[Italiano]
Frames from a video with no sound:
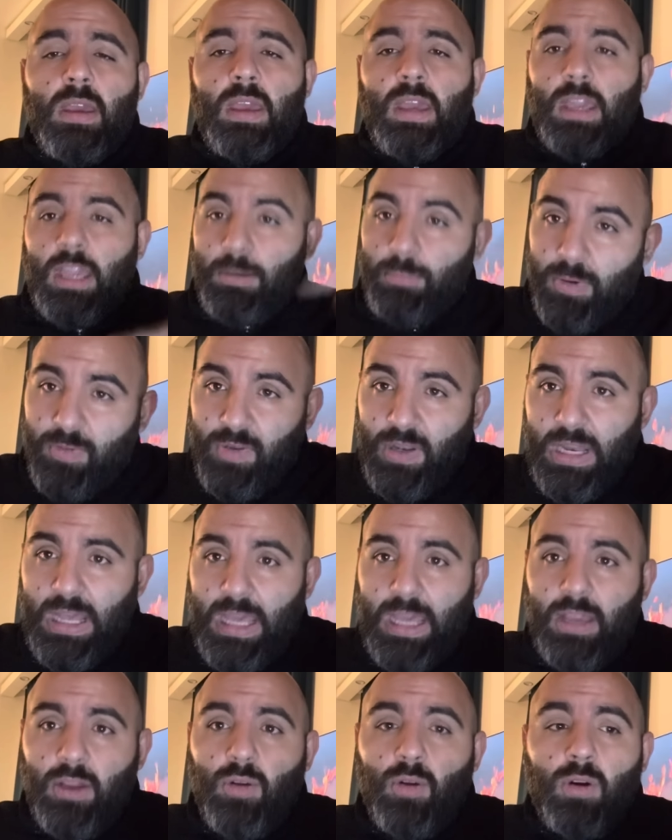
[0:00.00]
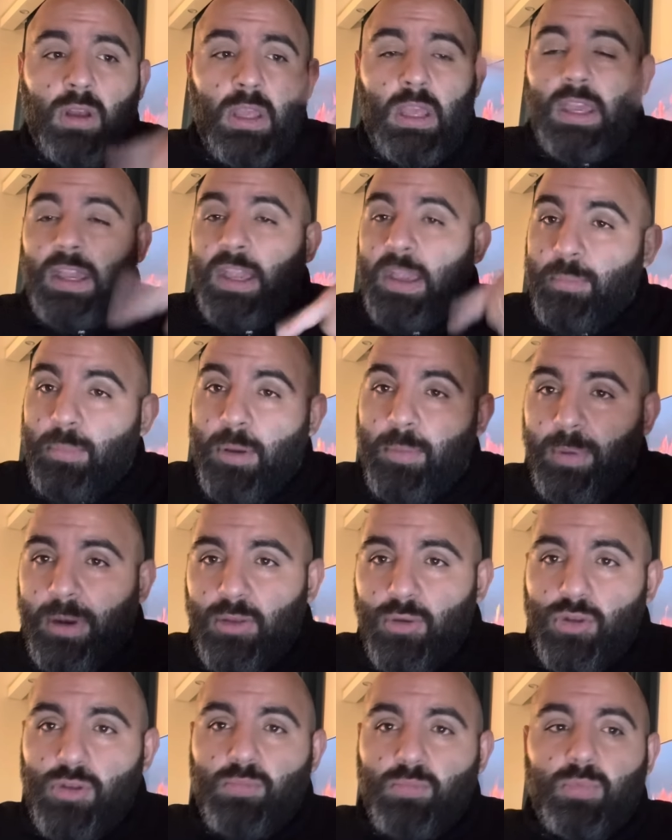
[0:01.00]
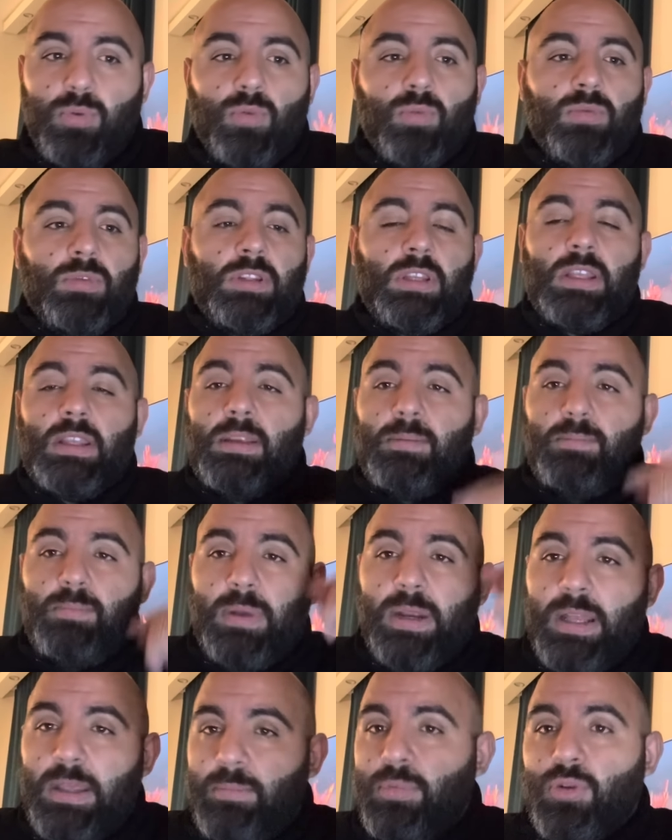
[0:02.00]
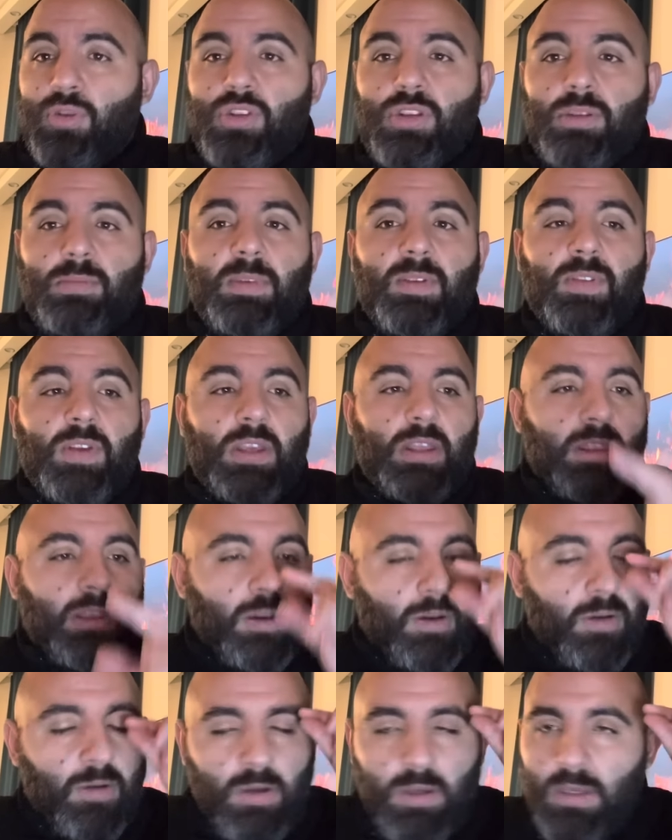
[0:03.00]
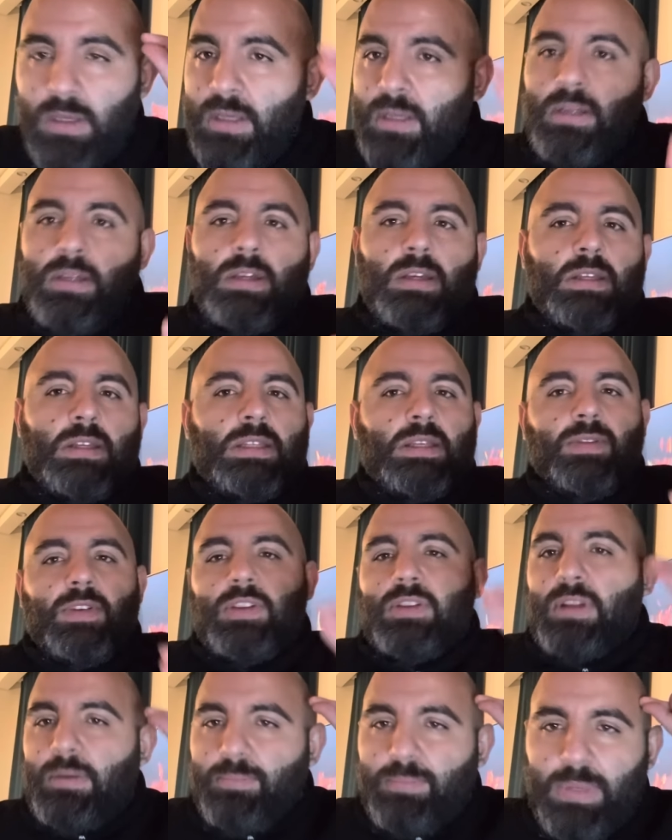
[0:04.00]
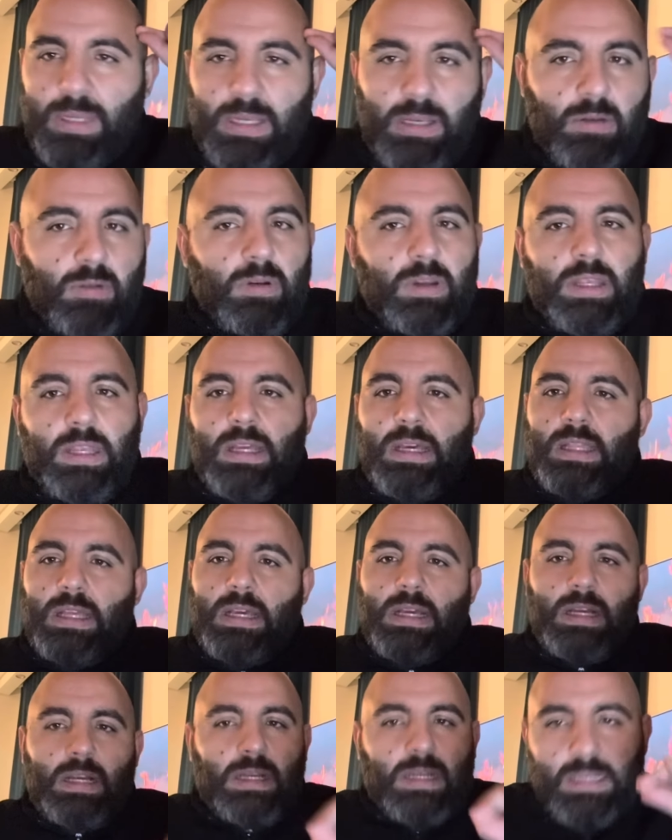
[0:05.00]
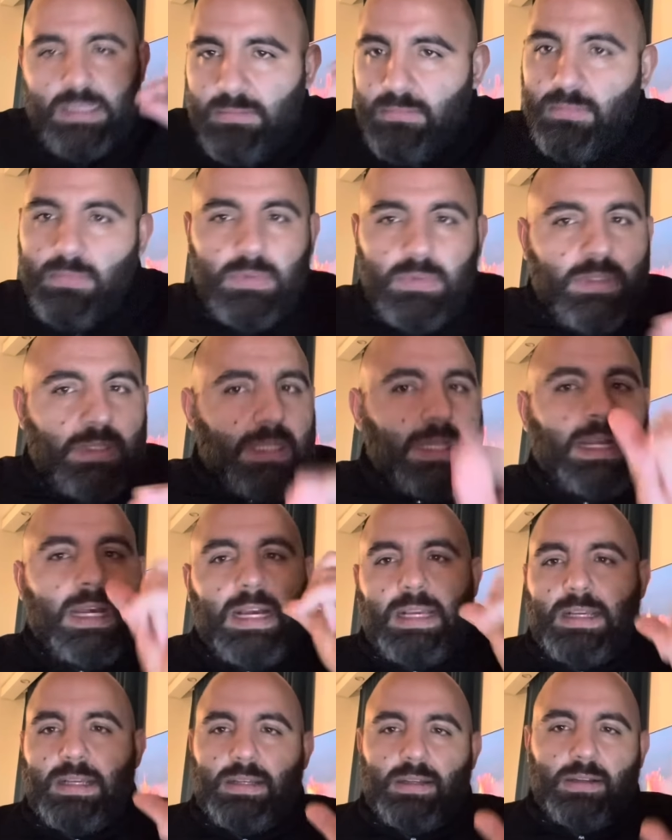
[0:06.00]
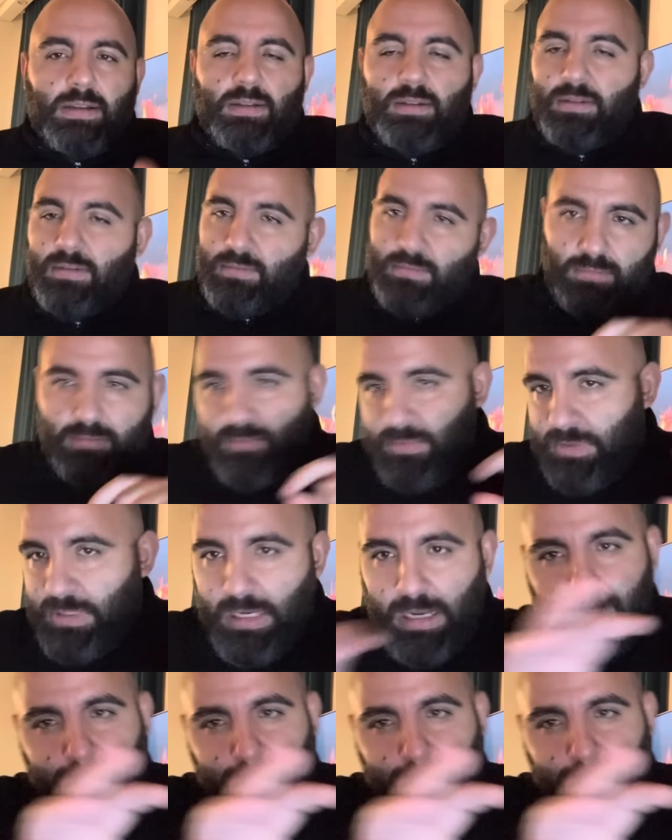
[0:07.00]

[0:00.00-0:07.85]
che poi vi leggo, che poi prendo spunti per i prossimi video se avete una pillolina, da, tac, la